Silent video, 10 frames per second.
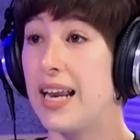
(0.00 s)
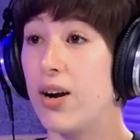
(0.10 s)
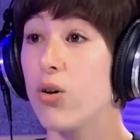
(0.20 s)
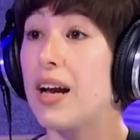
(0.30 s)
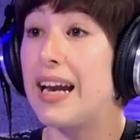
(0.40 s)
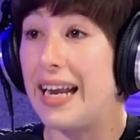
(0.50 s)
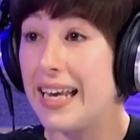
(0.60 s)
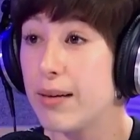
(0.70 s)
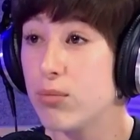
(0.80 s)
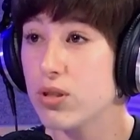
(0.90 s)
en algo que
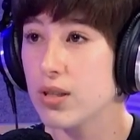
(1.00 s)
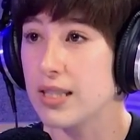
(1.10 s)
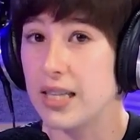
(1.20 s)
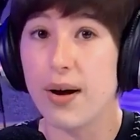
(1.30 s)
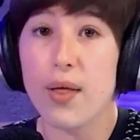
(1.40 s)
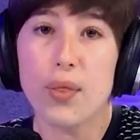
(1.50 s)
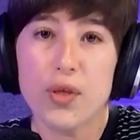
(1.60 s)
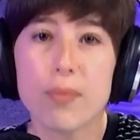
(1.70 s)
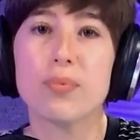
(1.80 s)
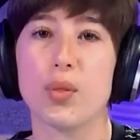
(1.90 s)
creíamos que estaba
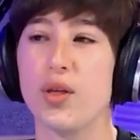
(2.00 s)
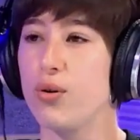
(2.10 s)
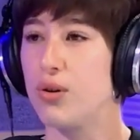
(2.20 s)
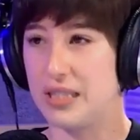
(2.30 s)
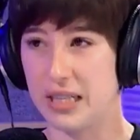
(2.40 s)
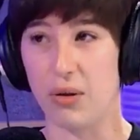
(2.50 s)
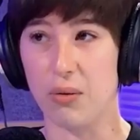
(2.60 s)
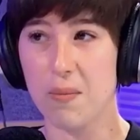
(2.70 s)
100% conquistado?